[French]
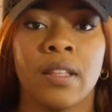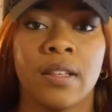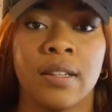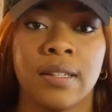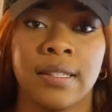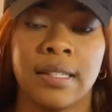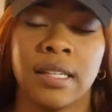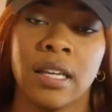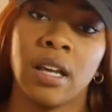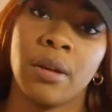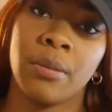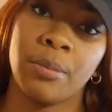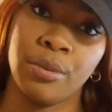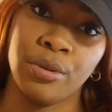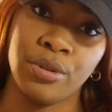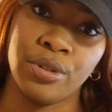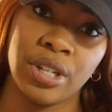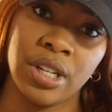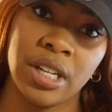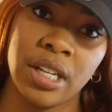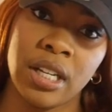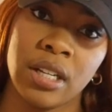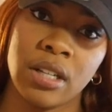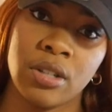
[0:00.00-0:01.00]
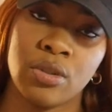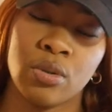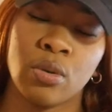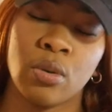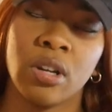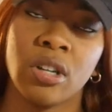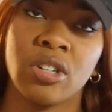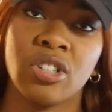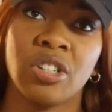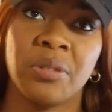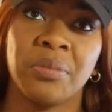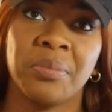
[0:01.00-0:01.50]
C'est un peu cher. Je
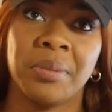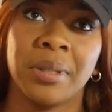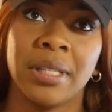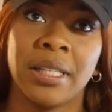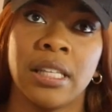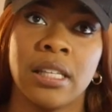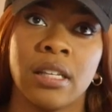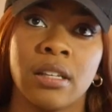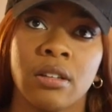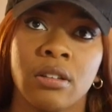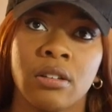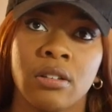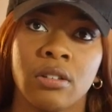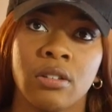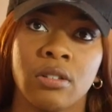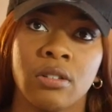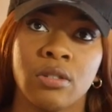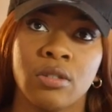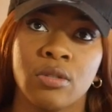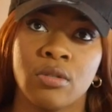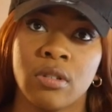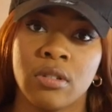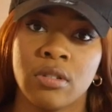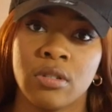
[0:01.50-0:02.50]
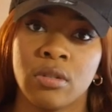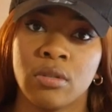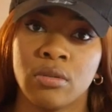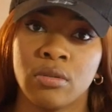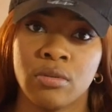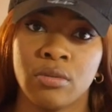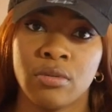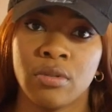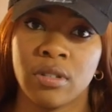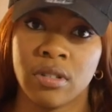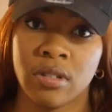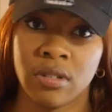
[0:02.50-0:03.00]
crois que j'ai payé 60
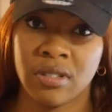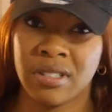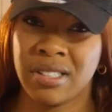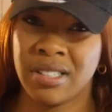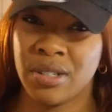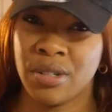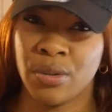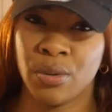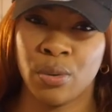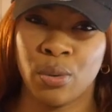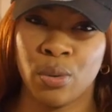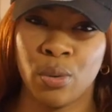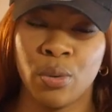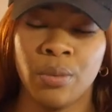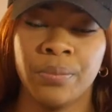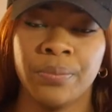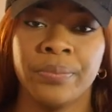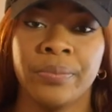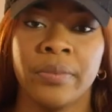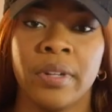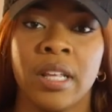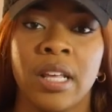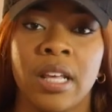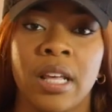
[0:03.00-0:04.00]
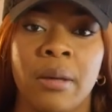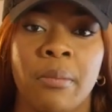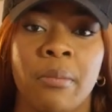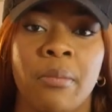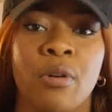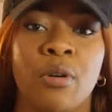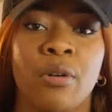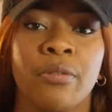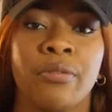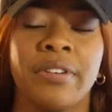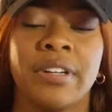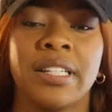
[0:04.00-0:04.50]
euh, ou 70 euros.
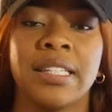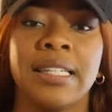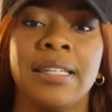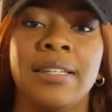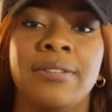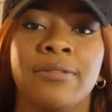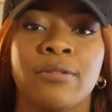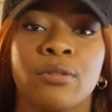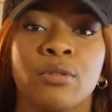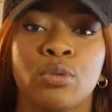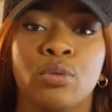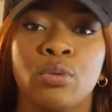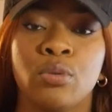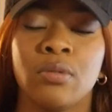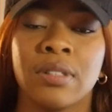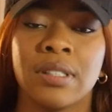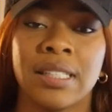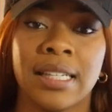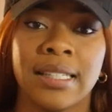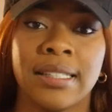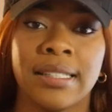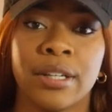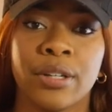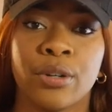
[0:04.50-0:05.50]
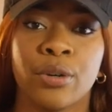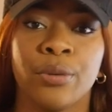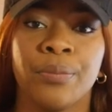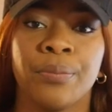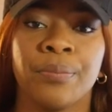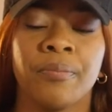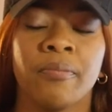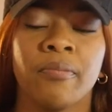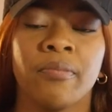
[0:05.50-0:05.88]
Mais en fait, ils font tout. C'est-à-dire que